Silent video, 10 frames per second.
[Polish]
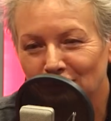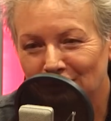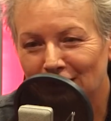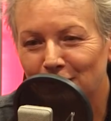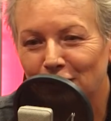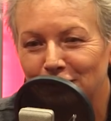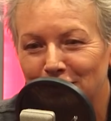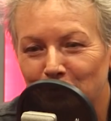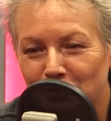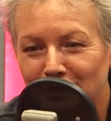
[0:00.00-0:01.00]
Dla mnie to
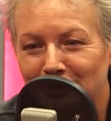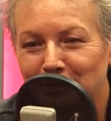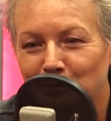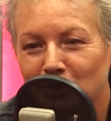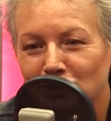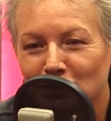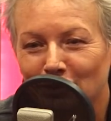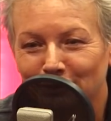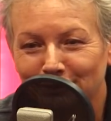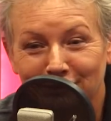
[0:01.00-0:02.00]
zaproszenie jest pierwsze
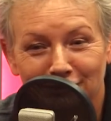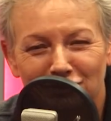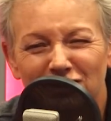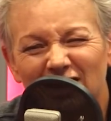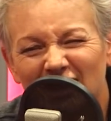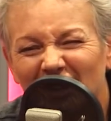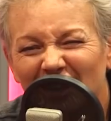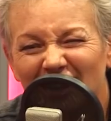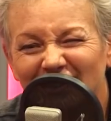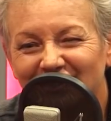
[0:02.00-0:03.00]
od czterech
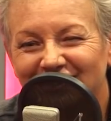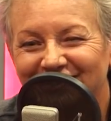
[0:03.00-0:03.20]
lat.